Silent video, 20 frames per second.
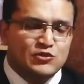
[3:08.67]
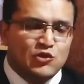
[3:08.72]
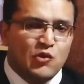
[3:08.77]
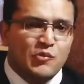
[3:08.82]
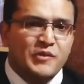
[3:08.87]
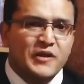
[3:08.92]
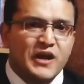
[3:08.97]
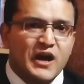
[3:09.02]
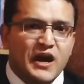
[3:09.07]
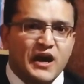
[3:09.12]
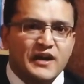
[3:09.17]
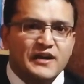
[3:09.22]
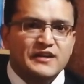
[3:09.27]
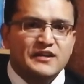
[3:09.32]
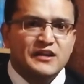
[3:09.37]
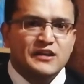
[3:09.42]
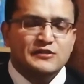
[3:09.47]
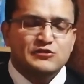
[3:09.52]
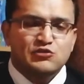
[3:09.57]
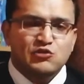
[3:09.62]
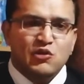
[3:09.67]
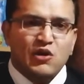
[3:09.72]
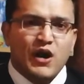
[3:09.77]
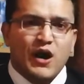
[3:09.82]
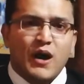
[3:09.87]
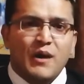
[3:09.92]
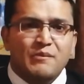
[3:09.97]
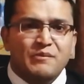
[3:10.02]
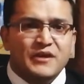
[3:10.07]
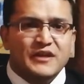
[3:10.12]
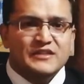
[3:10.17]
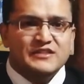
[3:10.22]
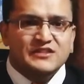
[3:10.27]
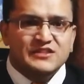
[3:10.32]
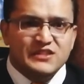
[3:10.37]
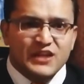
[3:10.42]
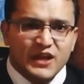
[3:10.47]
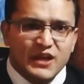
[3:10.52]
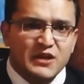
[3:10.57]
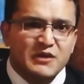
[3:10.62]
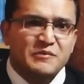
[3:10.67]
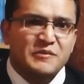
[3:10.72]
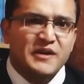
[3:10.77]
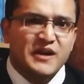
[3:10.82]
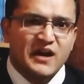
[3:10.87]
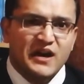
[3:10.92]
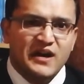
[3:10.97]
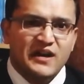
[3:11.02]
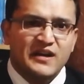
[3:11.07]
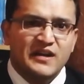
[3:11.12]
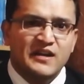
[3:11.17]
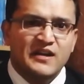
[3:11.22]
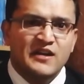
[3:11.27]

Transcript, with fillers: जो भी आइडिया जो आपके जहन में आए